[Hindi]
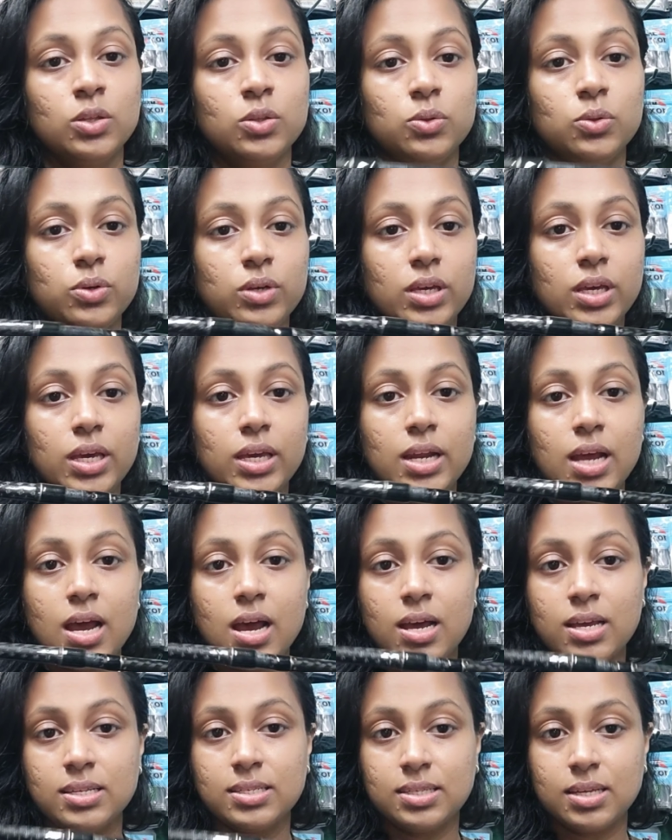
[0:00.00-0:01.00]
तो ये
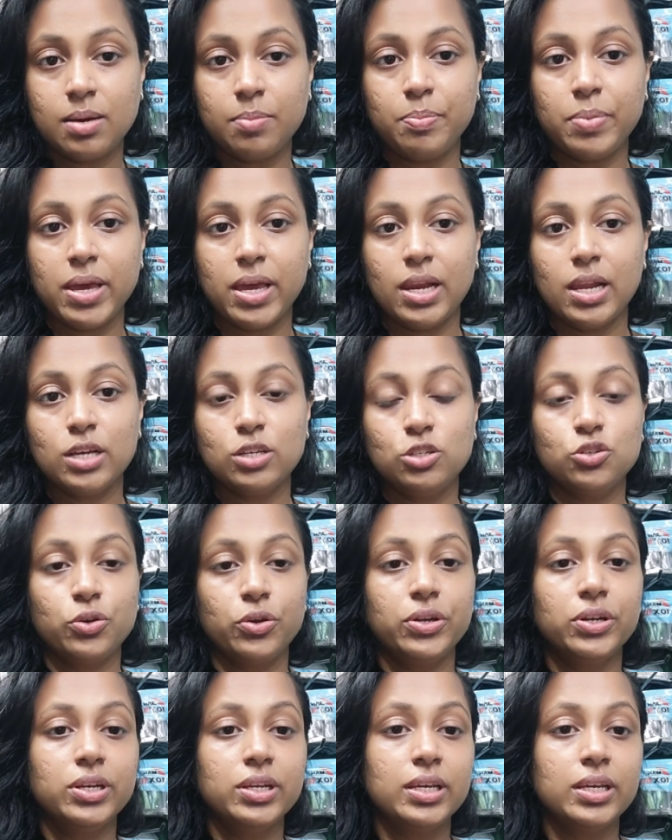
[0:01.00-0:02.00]
रहा इसका पहला
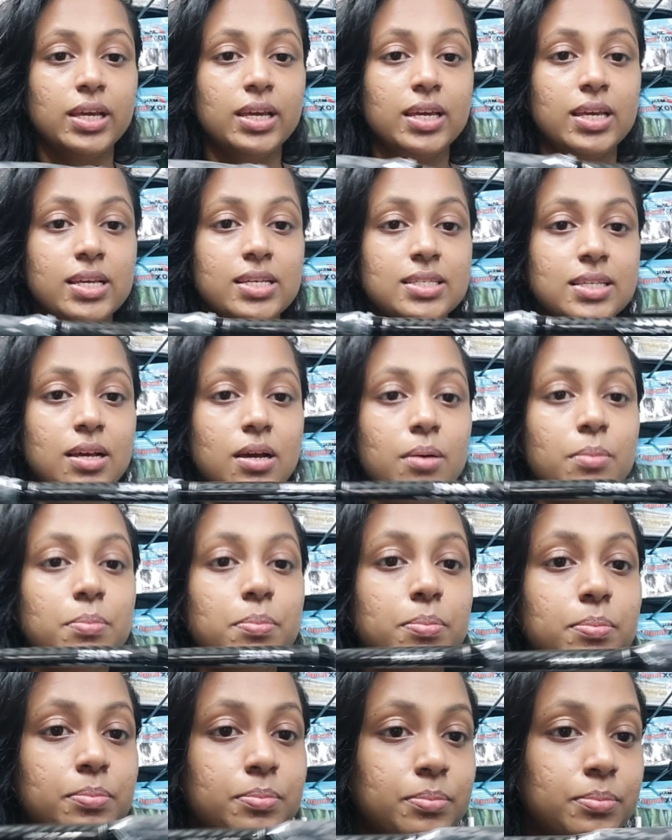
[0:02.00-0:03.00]
जॉइंट ये इसका
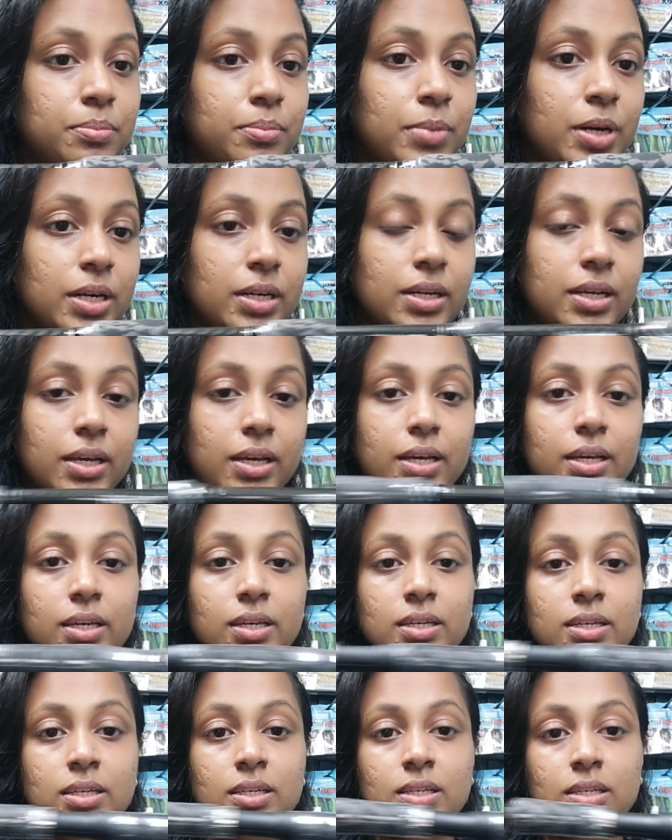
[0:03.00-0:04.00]
बट है
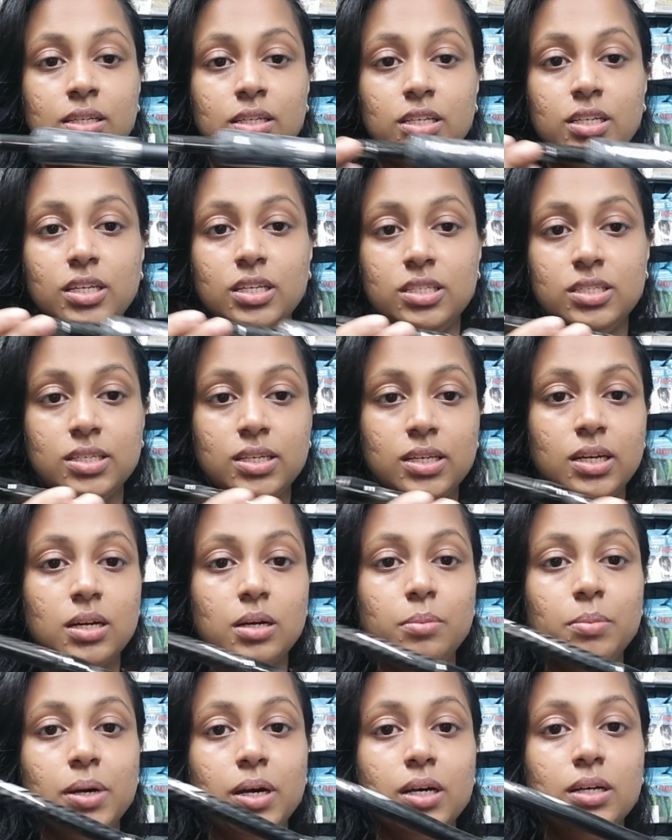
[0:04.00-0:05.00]
नीचे
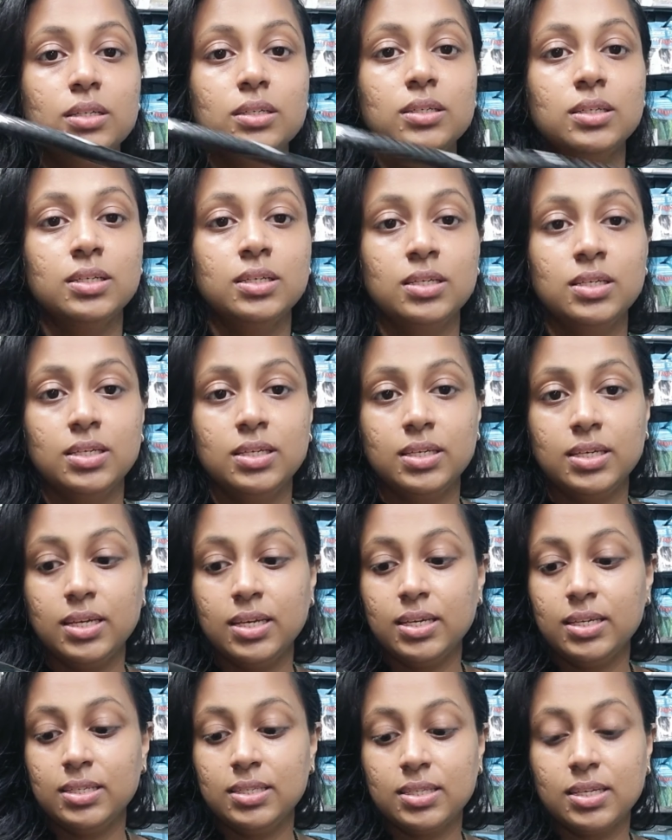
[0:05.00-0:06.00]
का भाग
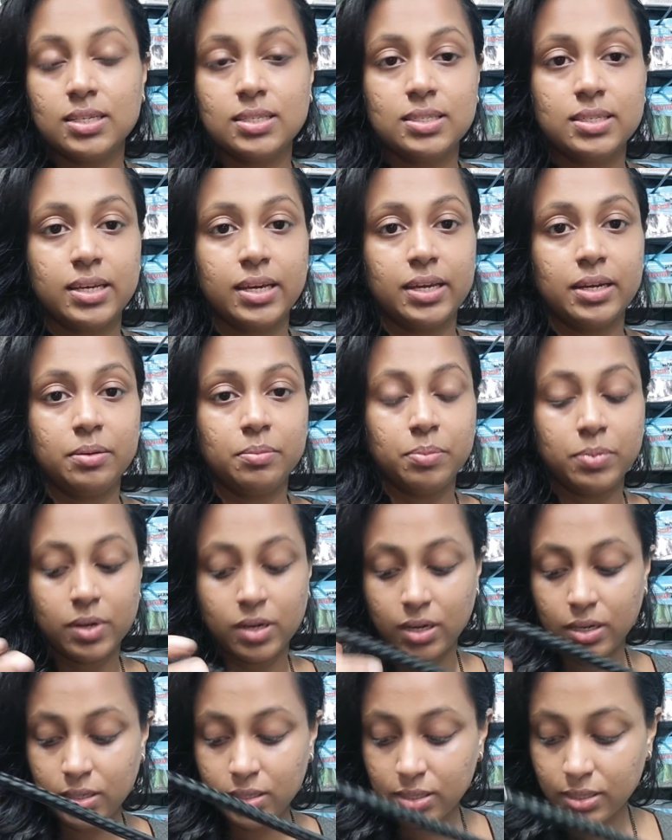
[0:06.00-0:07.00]
ये इसका सेकंड
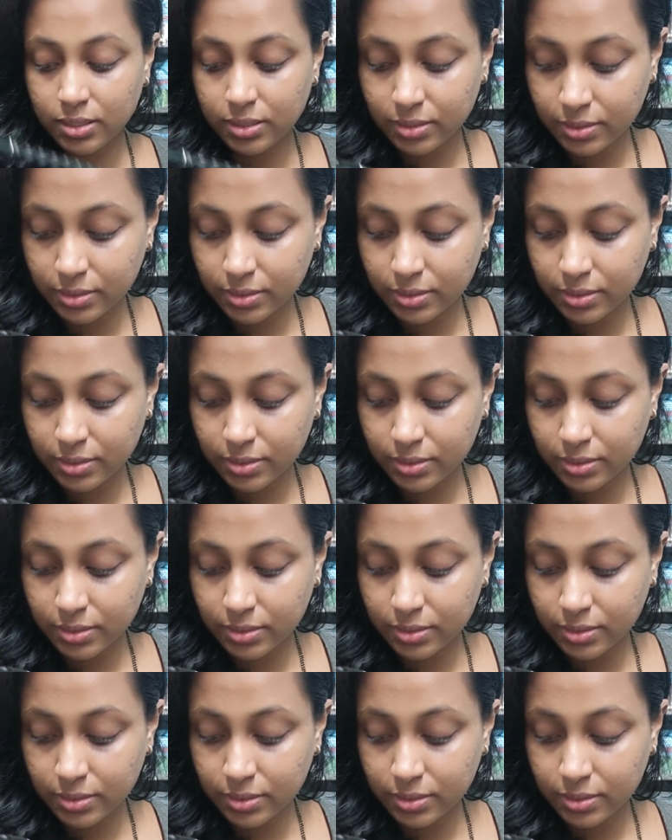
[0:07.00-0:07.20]
पार्ट